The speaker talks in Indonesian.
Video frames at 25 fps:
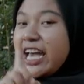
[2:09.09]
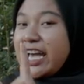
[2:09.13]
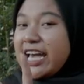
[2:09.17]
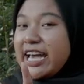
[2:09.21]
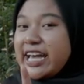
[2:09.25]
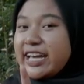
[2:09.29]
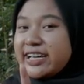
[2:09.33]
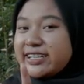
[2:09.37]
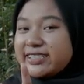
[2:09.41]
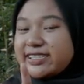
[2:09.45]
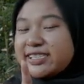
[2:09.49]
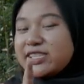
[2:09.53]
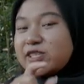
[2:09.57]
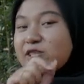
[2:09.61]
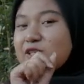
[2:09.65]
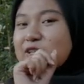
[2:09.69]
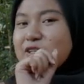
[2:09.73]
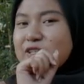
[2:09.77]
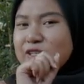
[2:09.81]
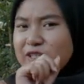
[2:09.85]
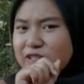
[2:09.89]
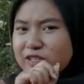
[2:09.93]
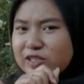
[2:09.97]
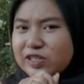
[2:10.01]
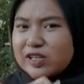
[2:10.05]
Eits,
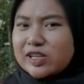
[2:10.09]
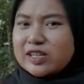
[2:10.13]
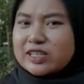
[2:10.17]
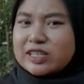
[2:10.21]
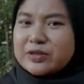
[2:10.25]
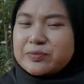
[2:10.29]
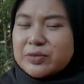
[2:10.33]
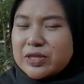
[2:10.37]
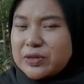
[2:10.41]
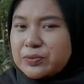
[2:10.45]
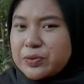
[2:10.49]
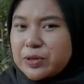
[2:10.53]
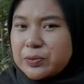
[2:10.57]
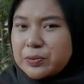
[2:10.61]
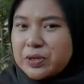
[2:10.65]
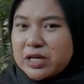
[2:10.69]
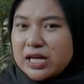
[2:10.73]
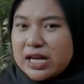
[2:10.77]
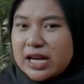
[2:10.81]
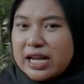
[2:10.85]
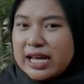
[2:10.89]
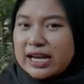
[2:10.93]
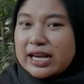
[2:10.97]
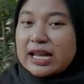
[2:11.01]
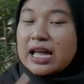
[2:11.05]
tunggu dulu teman-teman
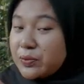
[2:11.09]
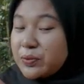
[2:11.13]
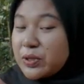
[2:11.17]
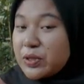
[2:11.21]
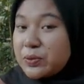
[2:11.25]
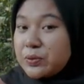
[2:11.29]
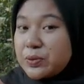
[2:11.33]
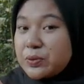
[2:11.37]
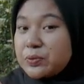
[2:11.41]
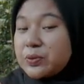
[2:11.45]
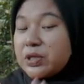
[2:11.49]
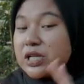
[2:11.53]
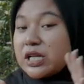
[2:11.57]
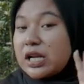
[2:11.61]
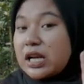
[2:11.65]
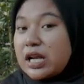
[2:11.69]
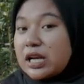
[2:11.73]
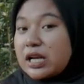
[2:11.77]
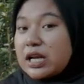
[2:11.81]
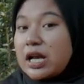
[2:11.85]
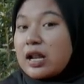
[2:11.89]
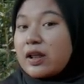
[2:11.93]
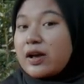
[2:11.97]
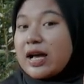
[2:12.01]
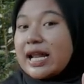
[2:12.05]
bedeler teman-teman
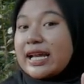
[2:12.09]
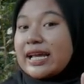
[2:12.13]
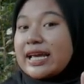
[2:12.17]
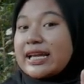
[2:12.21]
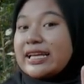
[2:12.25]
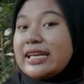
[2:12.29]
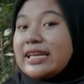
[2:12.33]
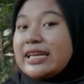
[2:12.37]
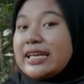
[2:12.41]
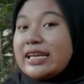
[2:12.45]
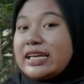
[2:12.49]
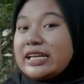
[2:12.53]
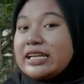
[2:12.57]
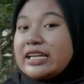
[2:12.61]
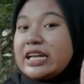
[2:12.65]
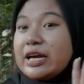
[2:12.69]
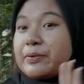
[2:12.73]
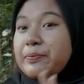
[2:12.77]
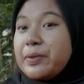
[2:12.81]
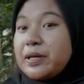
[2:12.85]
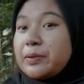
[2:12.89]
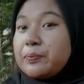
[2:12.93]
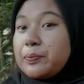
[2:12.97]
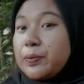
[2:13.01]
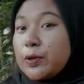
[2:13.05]
bedeler kalau kalian ingin
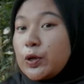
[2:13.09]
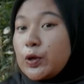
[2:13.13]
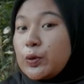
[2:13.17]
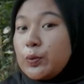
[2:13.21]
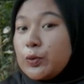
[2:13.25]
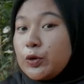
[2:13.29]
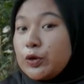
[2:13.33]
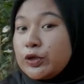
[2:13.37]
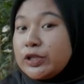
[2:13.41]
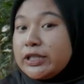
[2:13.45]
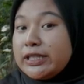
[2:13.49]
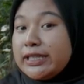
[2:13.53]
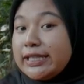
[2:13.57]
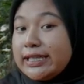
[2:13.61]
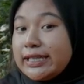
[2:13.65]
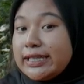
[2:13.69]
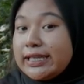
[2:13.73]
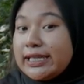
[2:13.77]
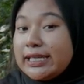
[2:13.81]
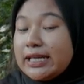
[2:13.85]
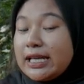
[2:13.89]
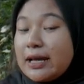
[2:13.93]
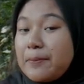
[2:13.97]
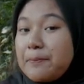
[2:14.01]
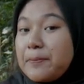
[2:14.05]
dapat promo
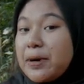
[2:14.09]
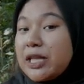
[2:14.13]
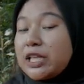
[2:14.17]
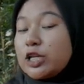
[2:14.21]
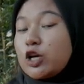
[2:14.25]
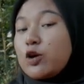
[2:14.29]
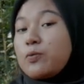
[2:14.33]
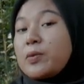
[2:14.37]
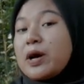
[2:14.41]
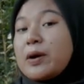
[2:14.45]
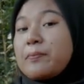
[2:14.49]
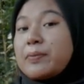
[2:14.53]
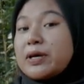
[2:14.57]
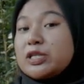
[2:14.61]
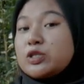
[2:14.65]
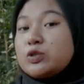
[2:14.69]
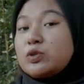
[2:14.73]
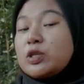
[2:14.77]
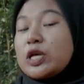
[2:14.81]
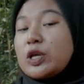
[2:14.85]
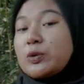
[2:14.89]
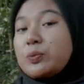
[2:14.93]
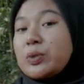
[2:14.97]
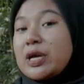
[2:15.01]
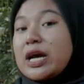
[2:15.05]
di 4,4
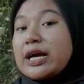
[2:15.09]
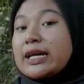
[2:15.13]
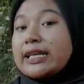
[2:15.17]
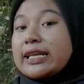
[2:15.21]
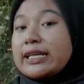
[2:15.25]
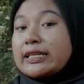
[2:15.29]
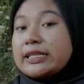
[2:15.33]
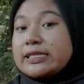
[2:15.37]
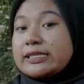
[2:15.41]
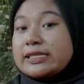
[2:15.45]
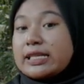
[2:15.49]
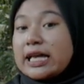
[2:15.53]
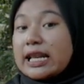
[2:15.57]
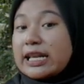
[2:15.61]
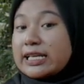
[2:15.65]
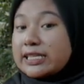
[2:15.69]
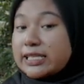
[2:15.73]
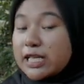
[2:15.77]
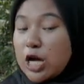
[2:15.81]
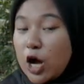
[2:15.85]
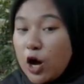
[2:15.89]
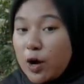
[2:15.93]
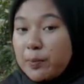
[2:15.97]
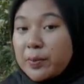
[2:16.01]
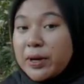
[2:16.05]
juta rupiah gratis
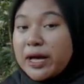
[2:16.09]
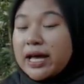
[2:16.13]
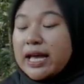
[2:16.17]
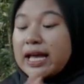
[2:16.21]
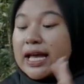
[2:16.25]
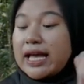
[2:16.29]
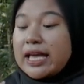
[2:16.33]
teleskop